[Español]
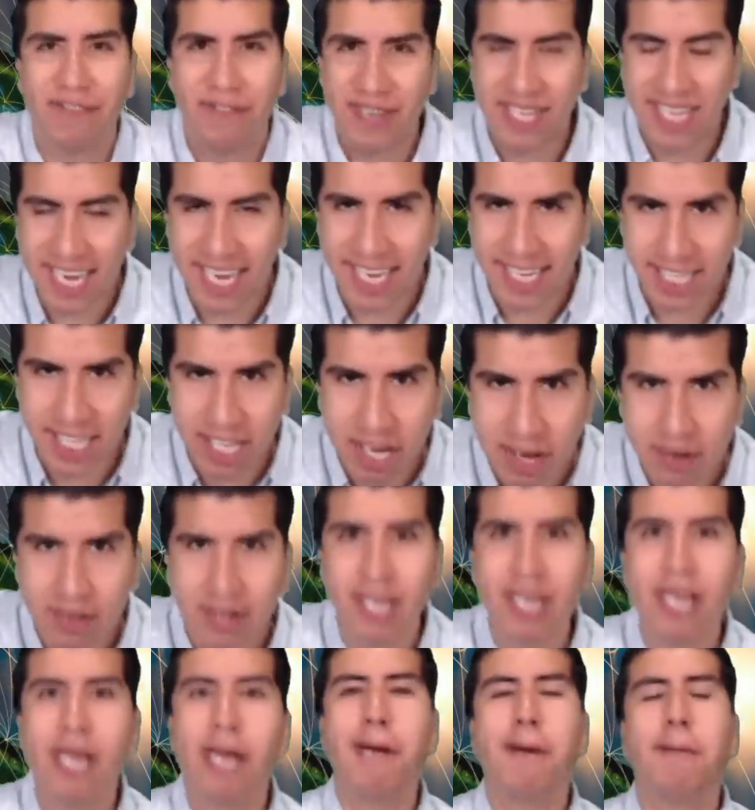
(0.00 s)
Federación,
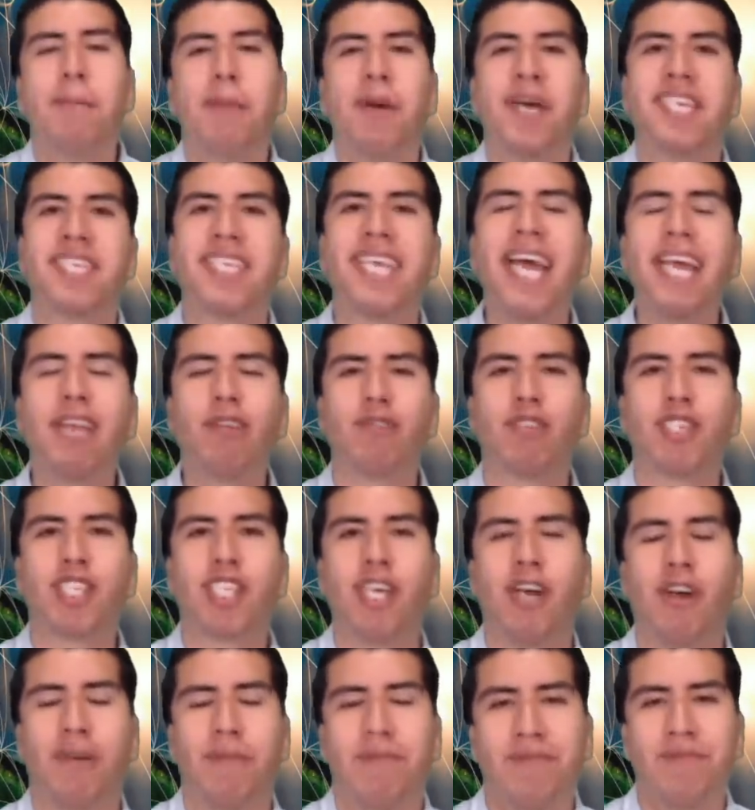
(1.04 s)
pues ya
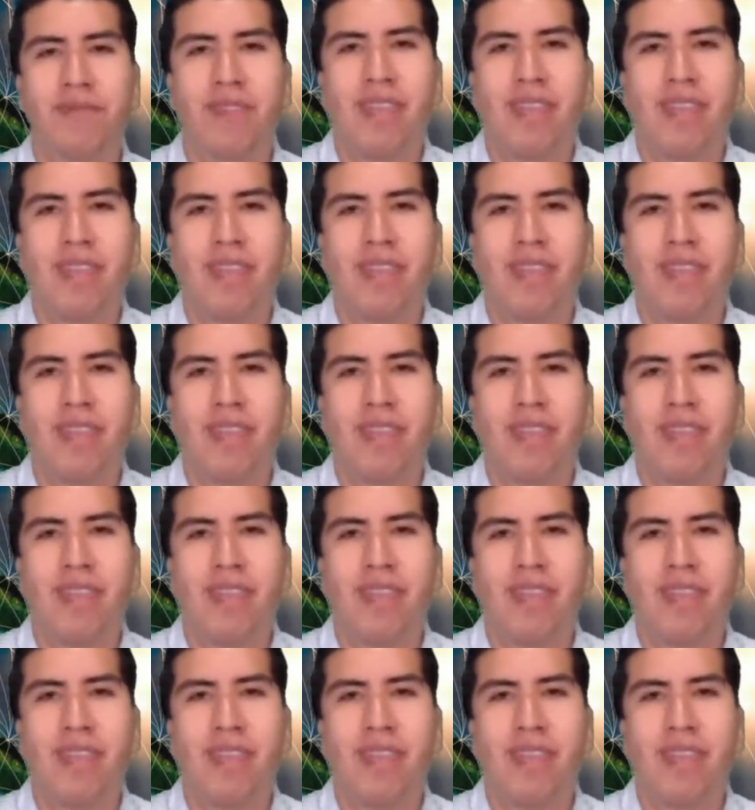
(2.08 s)
anunció